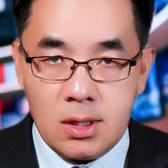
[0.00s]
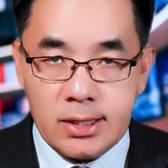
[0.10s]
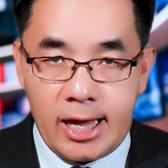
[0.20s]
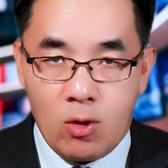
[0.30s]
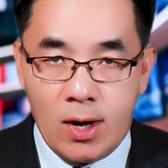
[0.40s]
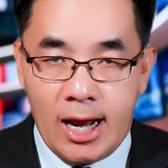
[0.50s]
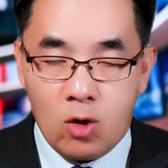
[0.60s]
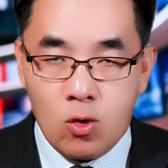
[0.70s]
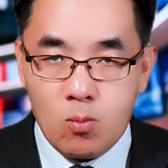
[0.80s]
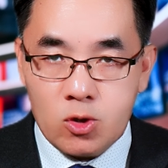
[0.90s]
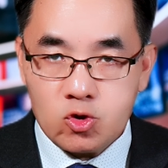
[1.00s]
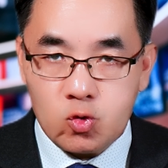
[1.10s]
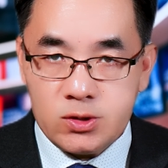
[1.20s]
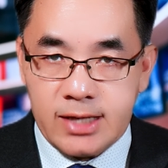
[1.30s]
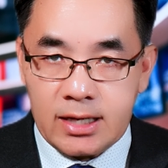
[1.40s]
kéo là luộc một số
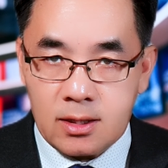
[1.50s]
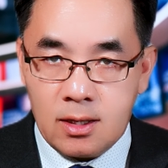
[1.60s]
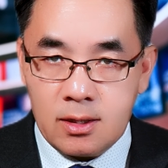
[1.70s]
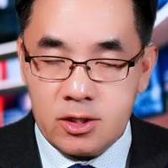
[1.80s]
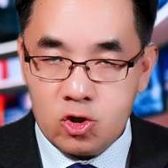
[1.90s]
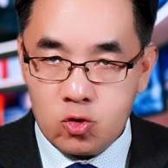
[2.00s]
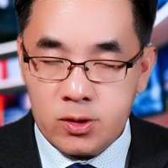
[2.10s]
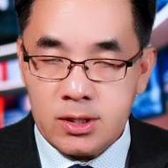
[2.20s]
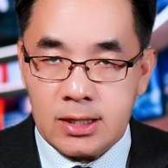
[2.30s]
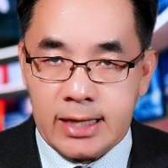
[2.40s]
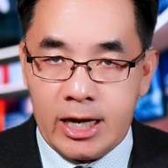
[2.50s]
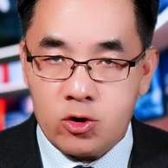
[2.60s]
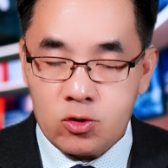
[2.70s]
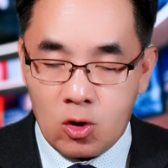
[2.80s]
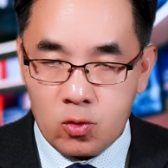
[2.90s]
sa tợ nhớ tụi tết chợ thái
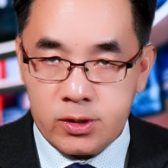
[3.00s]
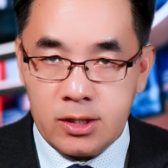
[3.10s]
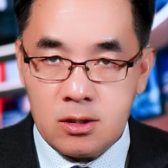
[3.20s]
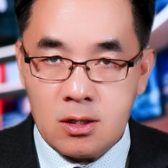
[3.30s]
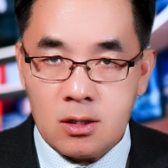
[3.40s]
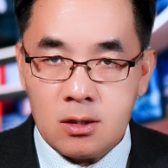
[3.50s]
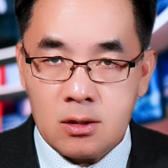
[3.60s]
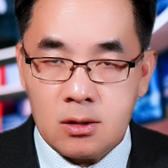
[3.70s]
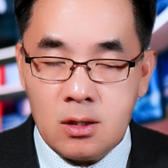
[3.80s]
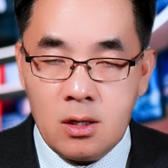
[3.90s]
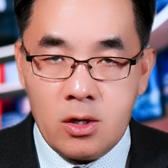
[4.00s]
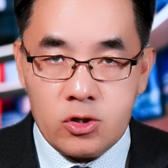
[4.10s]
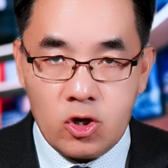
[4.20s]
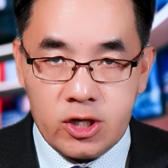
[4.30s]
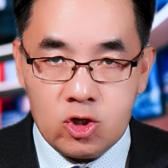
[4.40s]
rồi đầu lúc tết chờ,
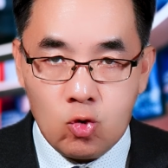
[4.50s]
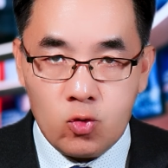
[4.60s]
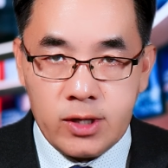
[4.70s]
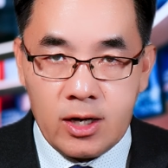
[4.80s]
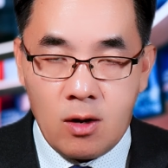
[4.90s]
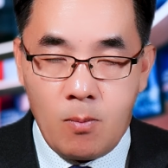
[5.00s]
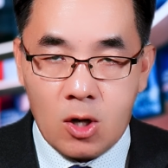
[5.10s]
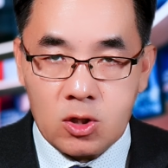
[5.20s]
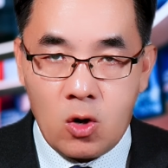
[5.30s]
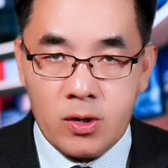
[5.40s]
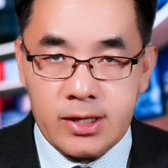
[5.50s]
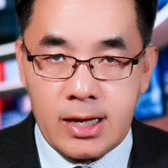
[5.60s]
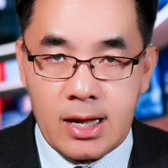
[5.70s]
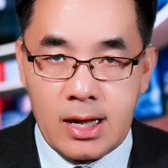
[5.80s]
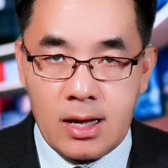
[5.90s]
nhớ cái đầu lúc cha nó bỏ tàu thì
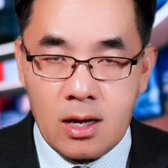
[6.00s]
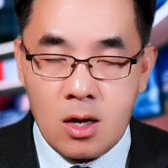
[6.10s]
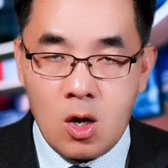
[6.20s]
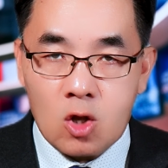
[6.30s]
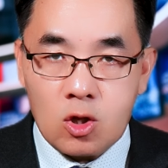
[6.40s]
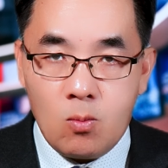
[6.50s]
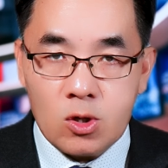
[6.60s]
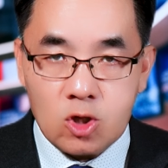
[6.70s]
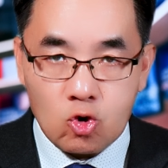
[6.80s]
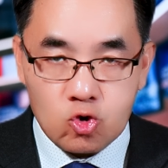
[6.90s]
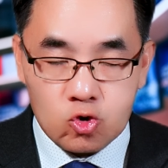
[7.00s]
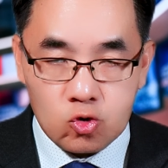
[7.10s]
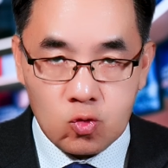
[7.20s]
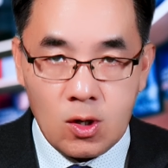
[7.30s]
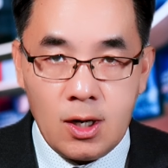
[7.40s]
à, tàu muốn tàu rủ rủ
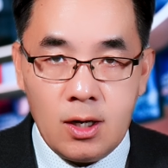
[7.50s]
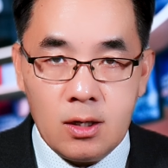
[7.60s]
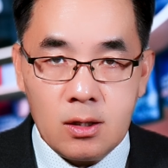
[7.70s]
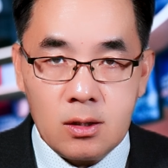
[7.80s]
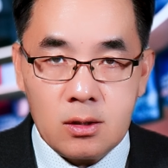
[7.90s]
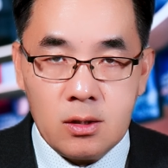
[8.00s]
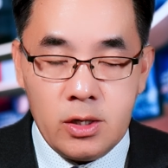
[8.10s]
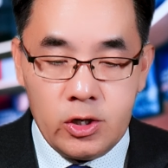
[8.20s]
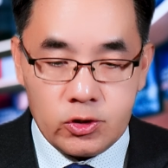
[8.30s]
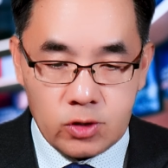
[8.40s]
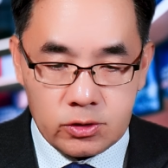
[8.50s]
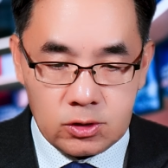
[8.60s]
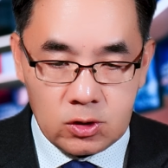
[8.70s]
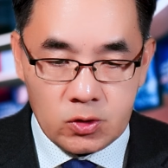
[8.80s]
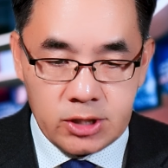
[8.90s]
tua lợ, số sự
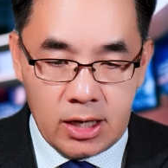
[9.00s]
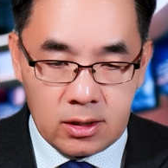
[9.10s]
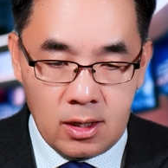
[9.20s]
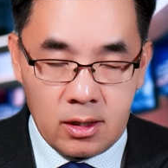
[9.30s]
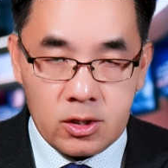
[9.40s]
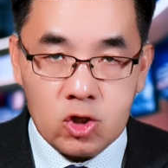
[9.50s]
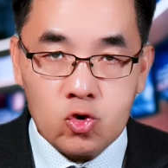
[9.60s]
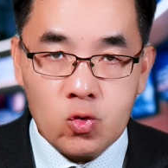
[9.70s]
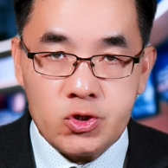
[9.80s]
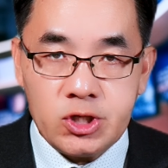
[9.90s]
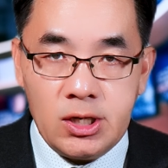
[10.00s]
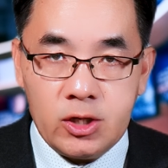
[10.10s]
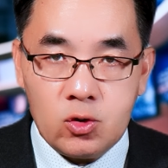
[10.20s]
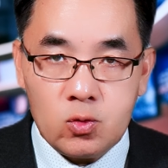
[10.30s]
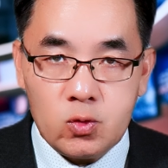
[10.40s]
tàu cha tợ nhớ tụi lúc chỉ liền
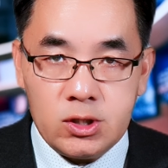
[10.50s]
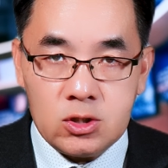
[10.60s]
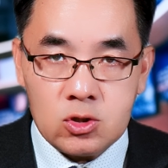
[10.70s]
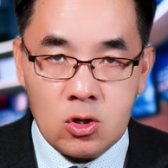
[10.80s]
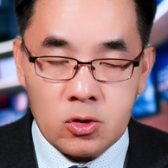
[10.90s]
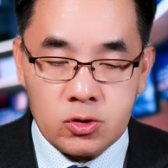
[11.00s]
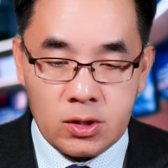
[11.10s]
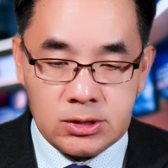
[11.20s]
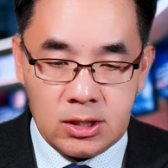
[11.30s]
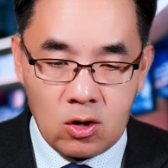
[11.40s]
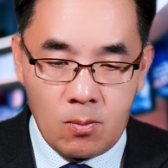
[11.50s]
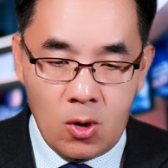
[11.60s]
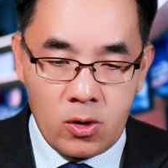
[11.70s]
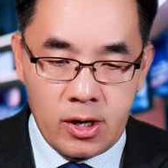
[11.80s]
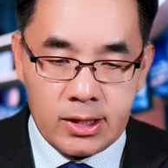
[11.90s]
tụi nó đi trò xong sẽ được gặp lâu
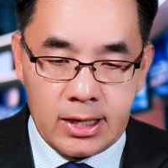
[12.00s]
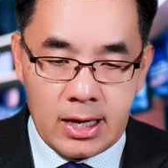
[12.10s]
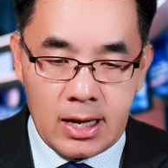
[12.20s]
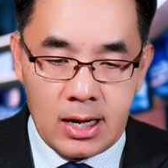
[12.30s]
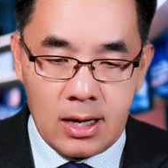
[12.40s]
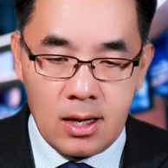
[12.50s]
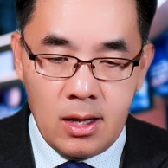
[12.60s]
nói thì à,